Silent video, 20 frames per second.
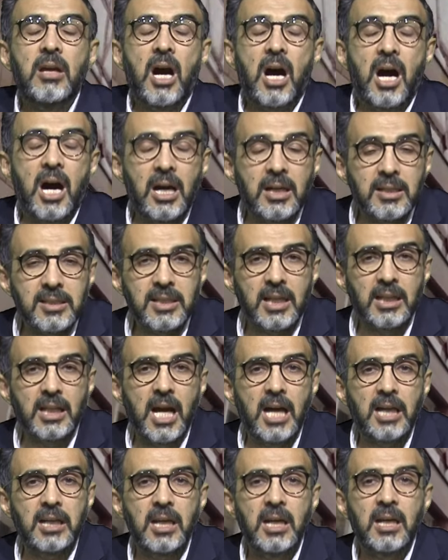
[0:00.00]

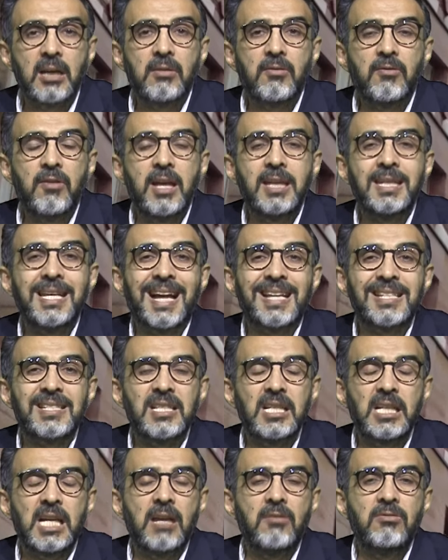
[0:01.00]
arsalar ve
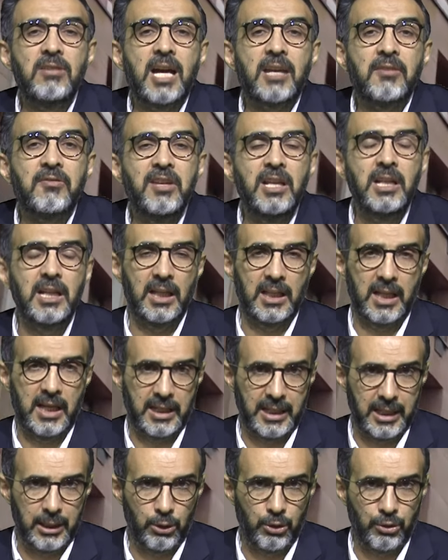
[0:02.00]
yazlık evler, villalar
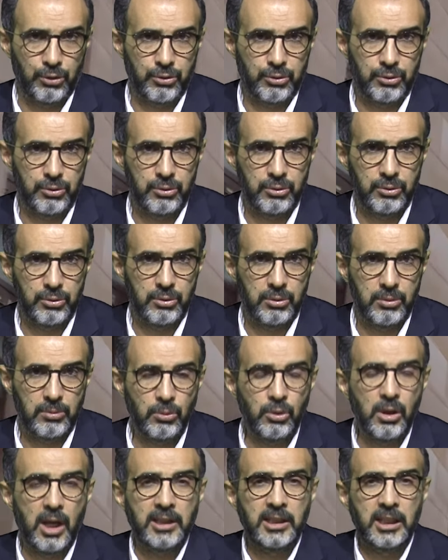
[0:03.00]
geliyor.
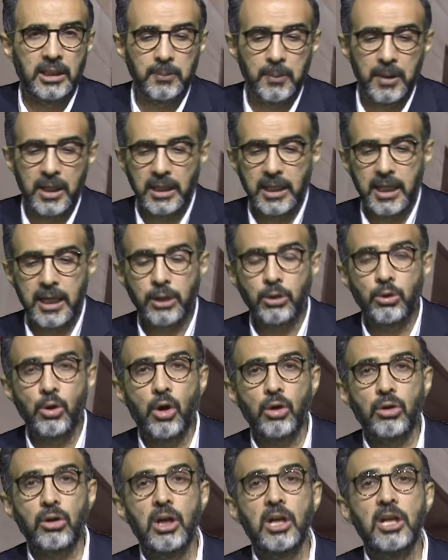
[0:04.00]
Bunu anlatmaya gerek
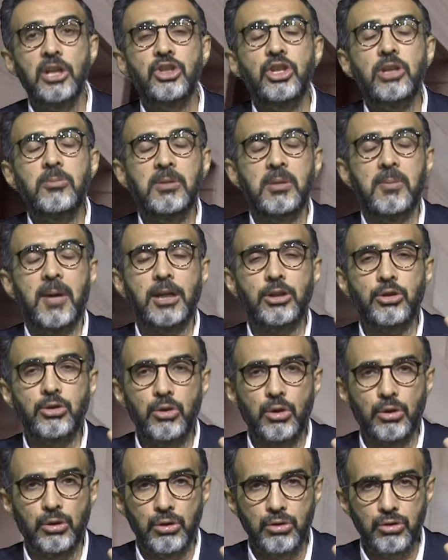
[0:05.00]
yok. Şimdi
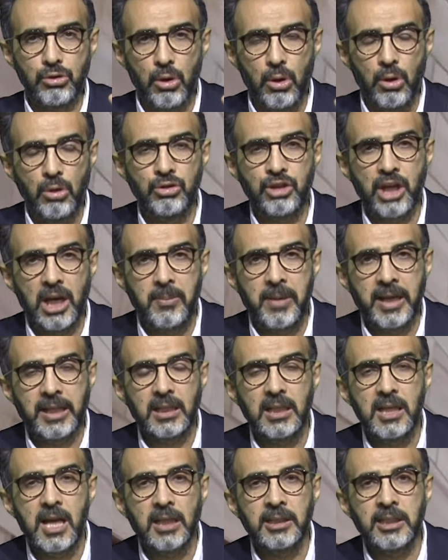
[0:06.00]
başlıyoruz. Önce
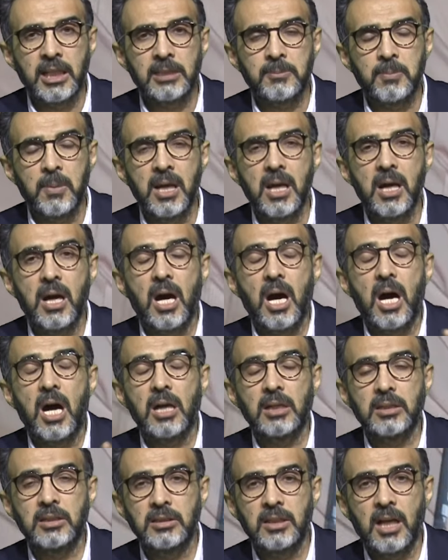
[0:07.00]
emekliliği anlatmaya
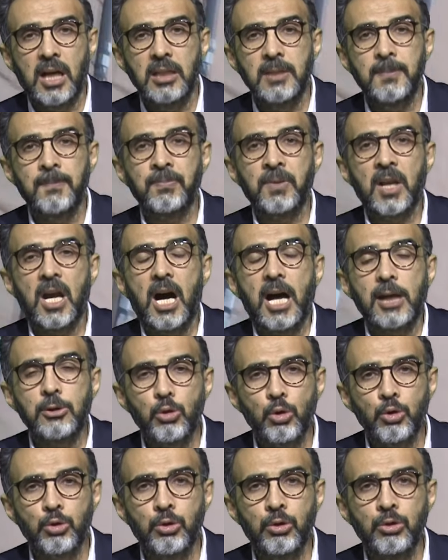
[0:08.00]
ardından
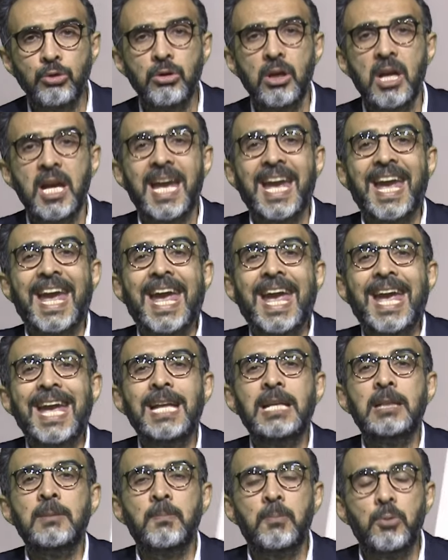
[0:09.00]
Asos'un
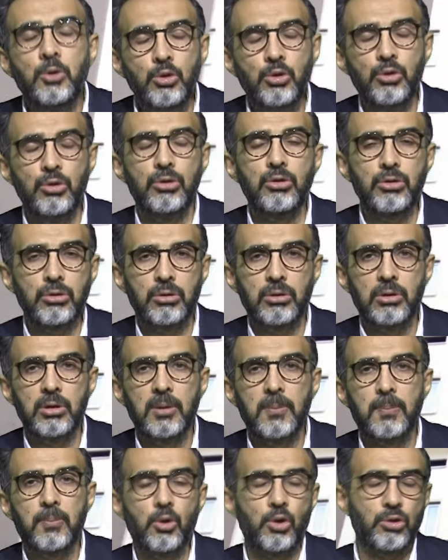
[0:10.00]
en büyük
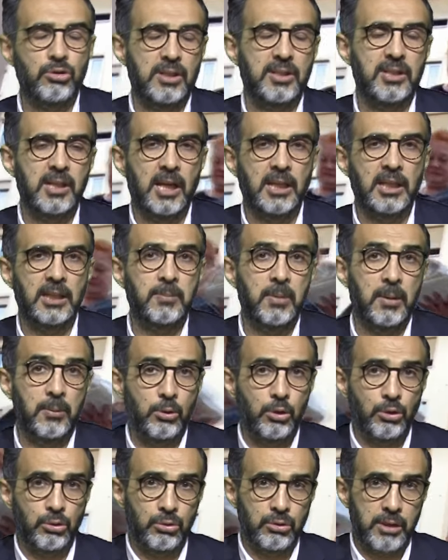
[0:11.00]
projesini anlatmayı
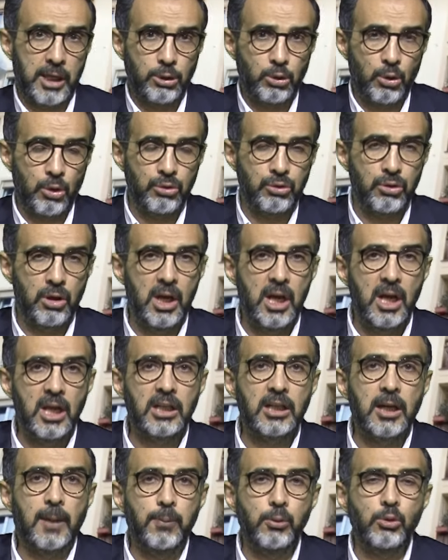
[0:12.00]
biliyorsunuz. Asos
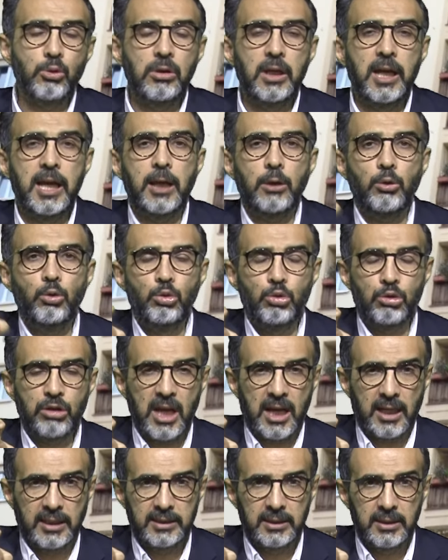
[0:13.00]
Kapıkule'ye 3
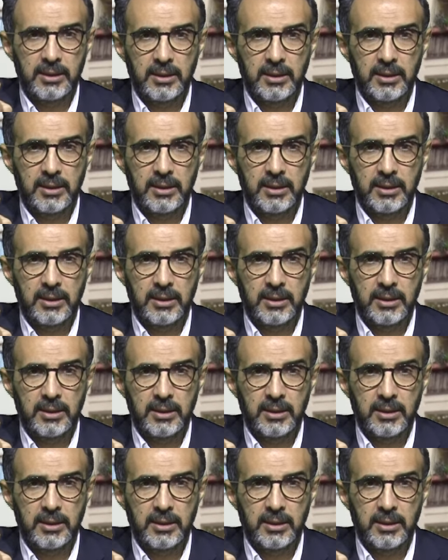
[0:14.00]
saat,